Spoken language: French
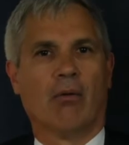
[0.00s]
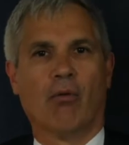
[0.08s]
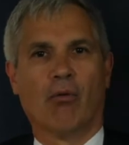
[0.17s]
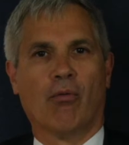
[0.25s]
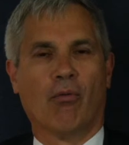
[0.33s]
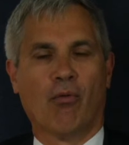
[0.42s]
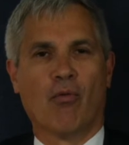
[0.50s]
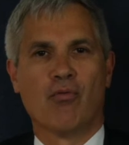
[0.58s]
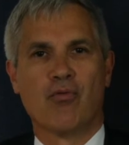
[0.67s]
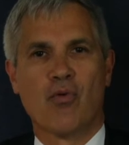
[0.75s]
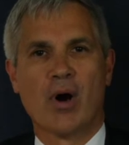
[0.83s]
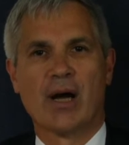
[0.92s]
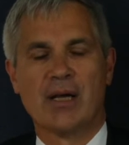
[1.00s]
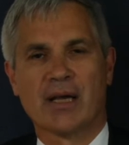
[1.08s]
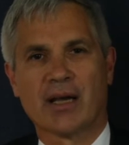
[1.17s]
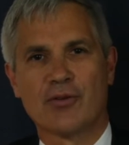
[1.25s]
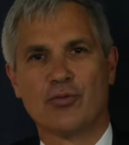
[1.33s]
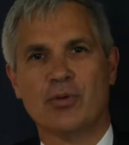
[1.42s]
on, voit
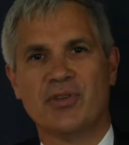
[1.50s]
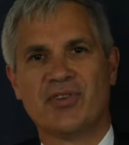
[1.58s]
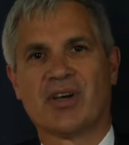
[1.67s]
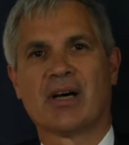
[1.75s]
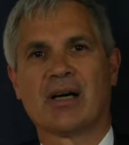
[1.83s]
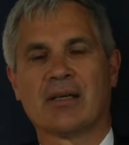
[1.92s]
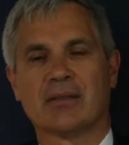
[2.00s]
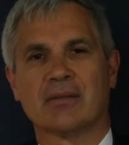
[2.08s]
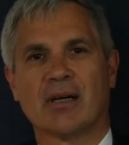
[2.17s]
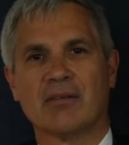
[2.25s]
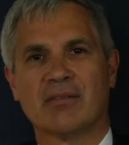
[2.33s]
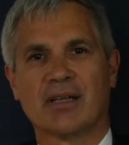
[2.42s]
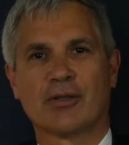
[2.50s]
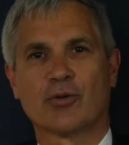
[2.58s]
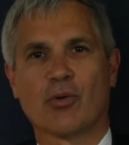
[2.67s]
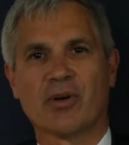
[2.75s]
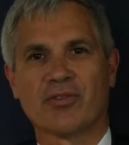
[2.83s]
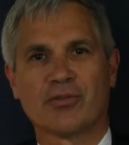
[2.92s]
les résultats avec
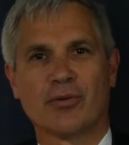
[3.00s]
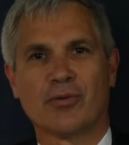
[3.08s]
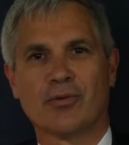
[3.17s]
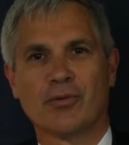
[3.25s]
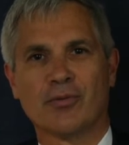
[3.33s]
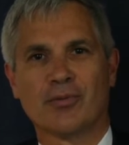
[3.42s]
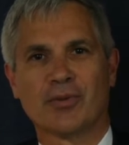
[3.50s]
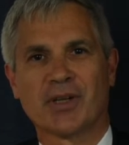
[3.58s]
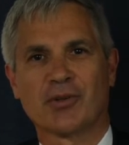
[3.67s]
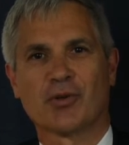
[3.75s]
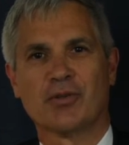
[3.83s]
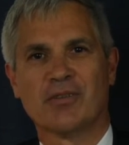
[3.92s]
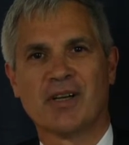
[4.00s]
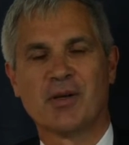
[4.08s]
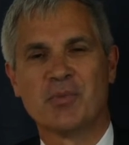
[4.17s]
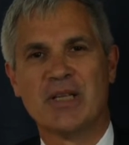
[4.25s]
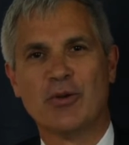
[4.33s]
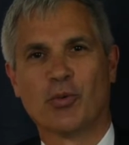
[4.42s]

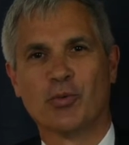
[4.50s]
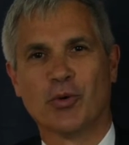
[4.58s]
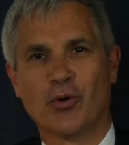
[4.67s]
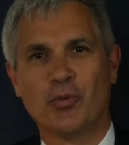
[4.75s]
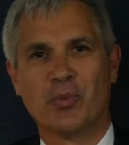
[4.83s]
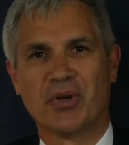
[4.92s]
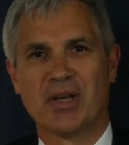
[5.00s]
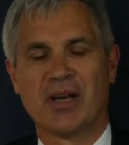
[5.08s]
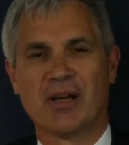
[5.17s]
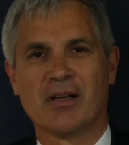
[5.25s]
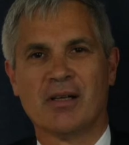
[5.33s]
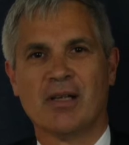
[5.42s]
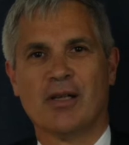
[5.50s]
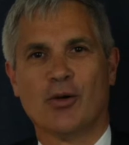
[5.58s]
380 millions d'Européens